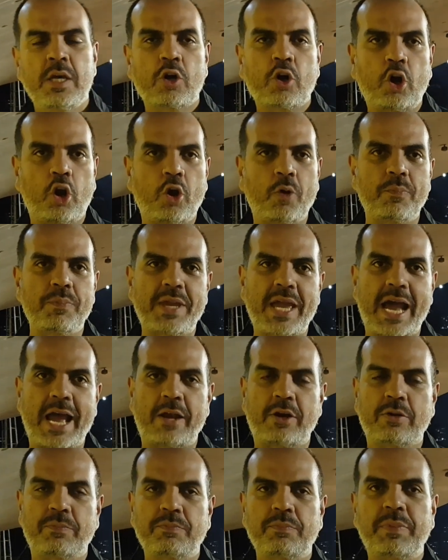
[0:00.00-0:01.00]

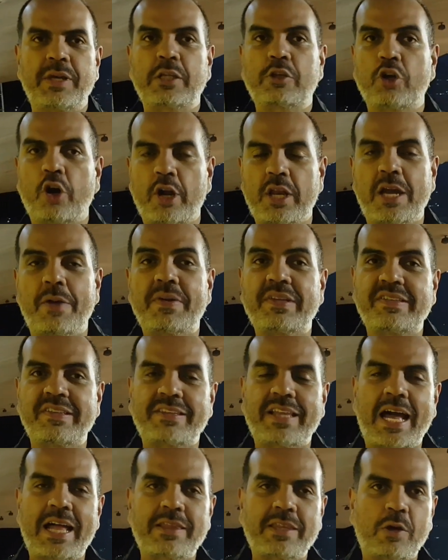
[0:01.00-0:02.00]
colombiano. Victoria
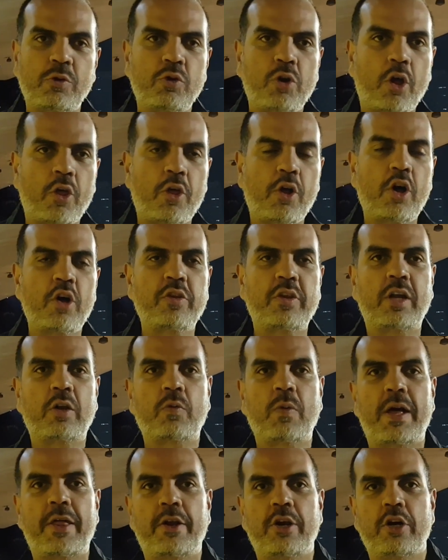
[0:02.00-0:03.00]
visitante 1-2 del
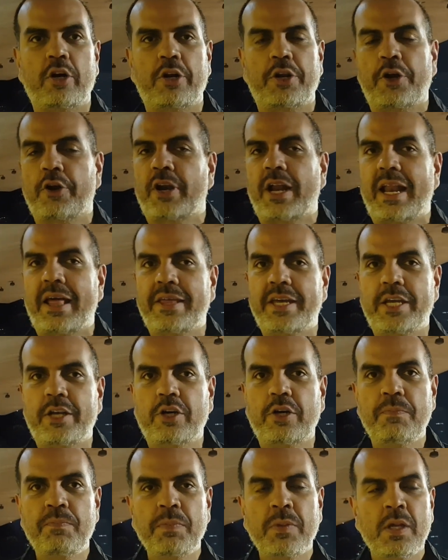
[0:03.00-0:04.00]
cuadro
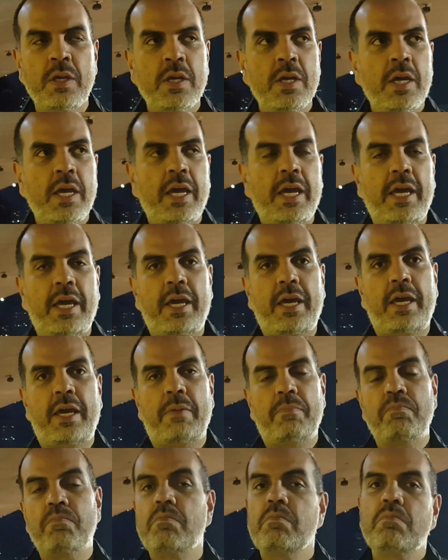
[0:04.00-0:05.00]
neogranadino.
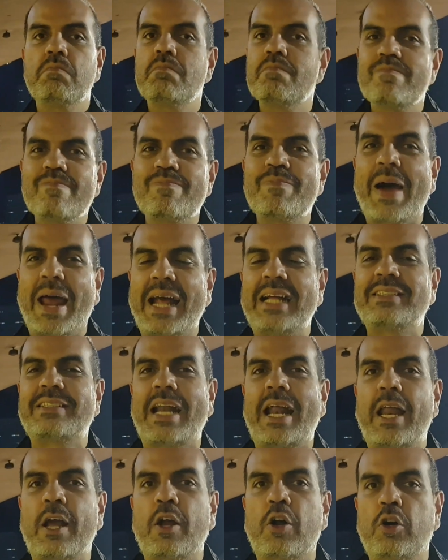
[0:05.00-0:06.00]
Eh, para
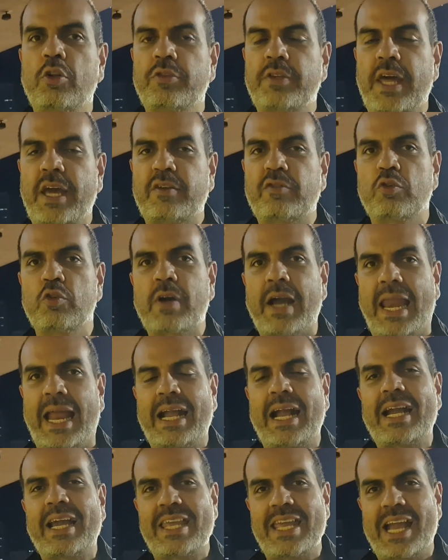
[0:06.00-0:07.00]
entrar en contexto, un
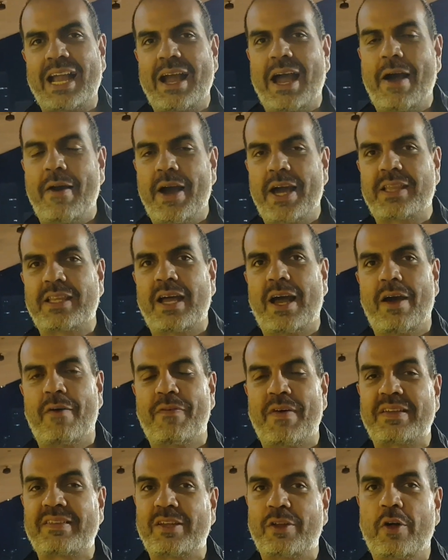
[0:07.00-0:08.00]
carácter que llegaba a esta
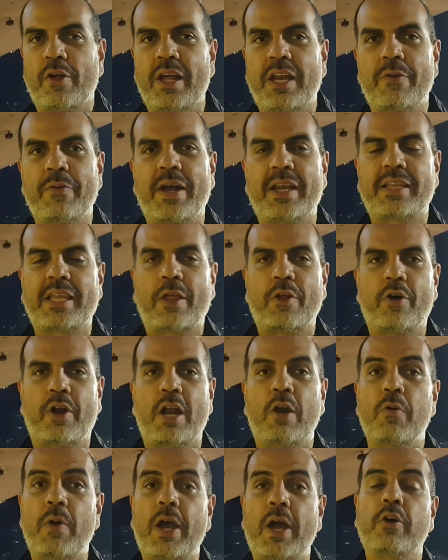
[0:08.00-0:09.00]
fase 2 de
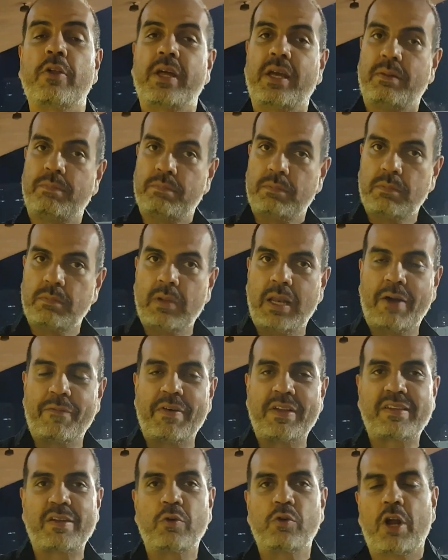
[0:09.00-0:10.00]
Libertadores luego de la
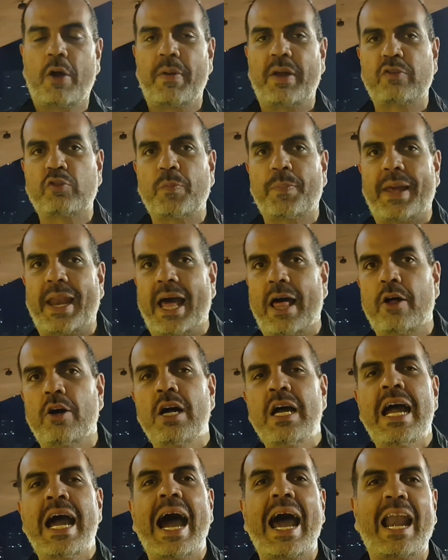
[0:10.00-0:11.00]
fase 1 haber superado
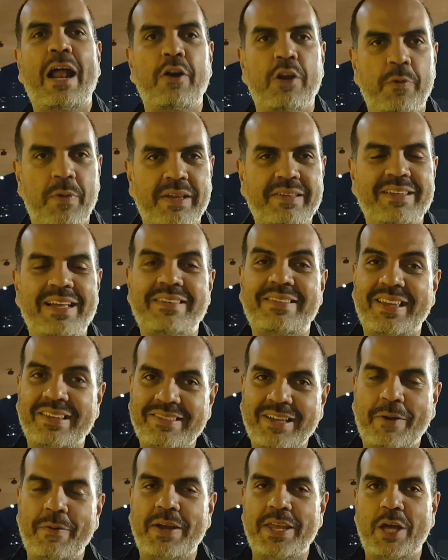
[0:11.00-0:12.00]
a la Universidad
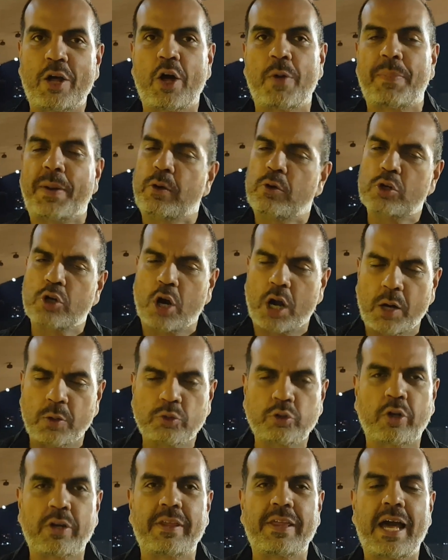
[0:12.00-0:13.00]
César Vallejo de Perú con
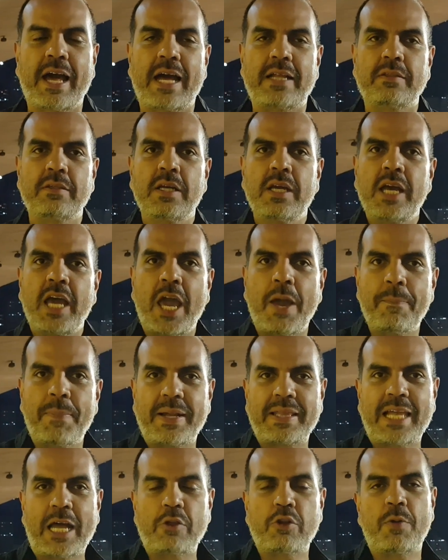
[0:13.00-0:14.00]
autoridad,
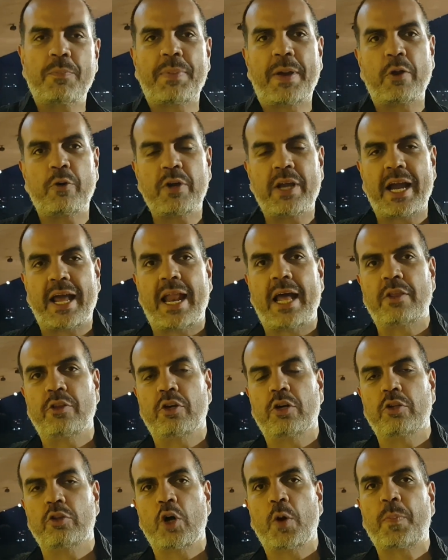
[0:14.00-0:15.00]
empatando en Perú y
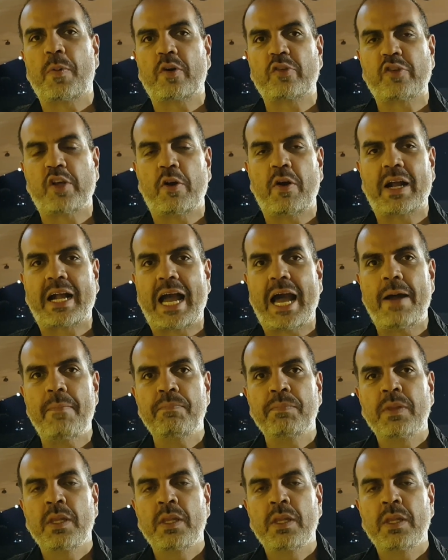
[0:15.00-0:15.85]
ganando 2 por 0 acá.